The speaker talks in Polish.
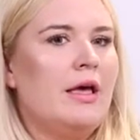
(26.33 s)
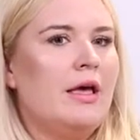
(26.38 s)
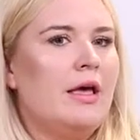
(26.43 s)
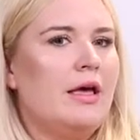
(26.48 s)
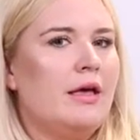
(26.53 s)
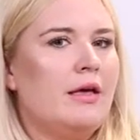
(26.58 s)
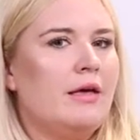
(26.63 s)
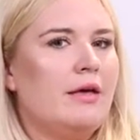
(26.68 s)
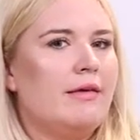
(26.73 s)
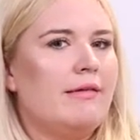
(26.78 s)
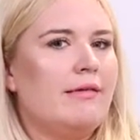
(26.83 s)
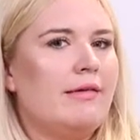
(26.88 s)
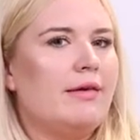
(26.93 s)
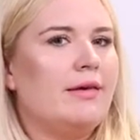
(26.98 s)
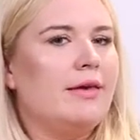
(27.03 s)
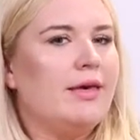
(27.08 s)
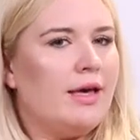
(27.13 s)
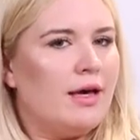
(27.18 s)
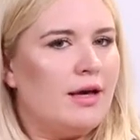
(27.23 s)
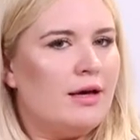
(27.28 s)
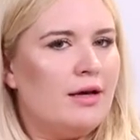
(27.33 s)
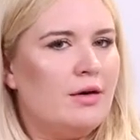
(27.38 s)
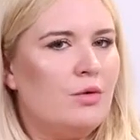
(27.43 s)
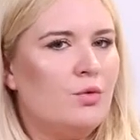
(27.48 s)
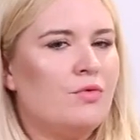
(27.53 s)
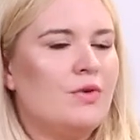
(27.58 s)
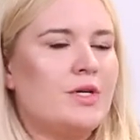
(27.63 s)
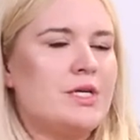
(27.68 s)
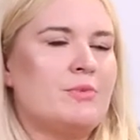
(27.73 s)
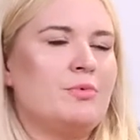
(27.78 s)
E, ja
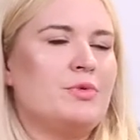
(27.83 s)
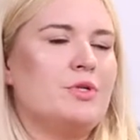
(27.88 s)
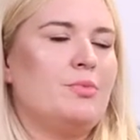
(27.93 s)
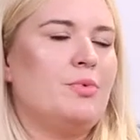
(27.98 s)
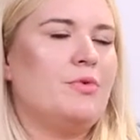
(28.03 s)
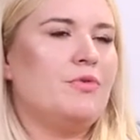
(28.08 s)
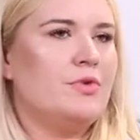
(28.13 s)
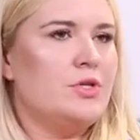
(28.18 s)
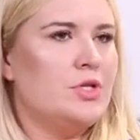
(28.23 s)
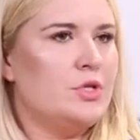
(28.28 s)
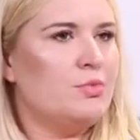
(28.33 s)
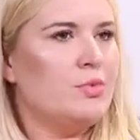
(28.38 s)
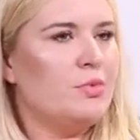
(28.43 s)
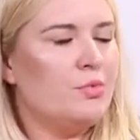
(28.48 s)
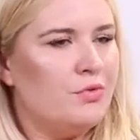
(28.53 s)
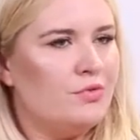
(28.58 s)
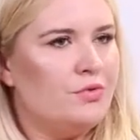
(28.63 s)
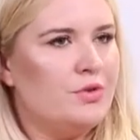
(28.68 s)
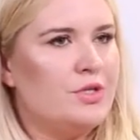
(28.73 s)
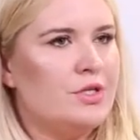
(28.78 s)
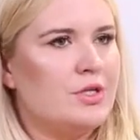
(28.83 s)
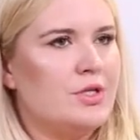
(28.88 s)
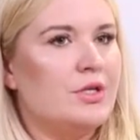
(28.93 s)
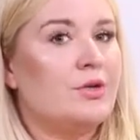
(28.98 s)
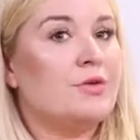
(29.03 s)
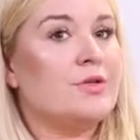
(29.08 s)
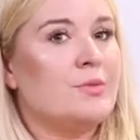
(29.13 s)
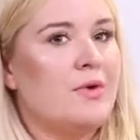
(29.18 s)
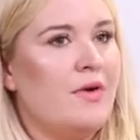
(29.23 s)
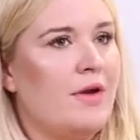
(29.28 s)
uważam, że powinniśmy mówić i
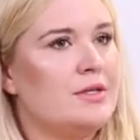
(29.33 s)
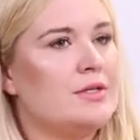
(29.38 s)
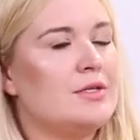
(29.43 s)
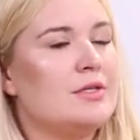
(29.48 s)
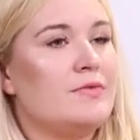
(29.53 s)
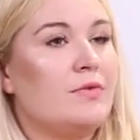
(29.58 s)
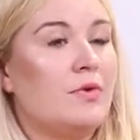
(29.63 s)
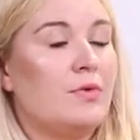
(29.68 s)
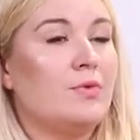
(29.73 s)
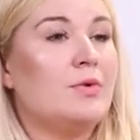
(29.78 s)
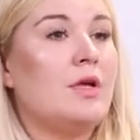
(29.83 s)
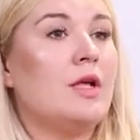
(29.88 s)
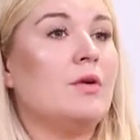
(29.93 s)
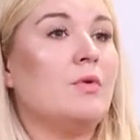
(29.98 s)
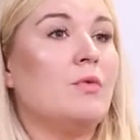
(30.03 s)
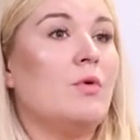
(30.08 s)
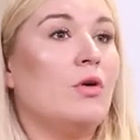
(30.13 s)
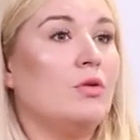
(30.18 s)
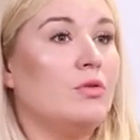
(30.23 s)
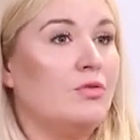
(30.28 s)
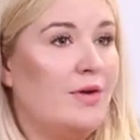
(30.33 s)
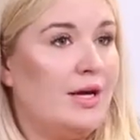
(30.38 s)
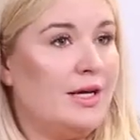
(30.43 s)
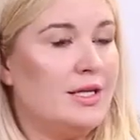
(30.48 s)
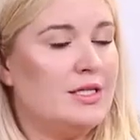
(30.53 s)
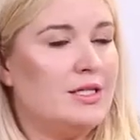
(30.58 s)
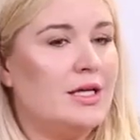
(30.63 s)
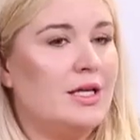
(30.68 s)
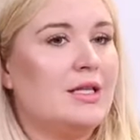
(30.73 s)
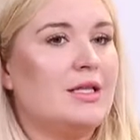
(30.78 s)
rozmawiać ze swoją nianią
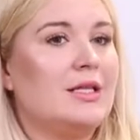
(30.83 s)
otwarcie.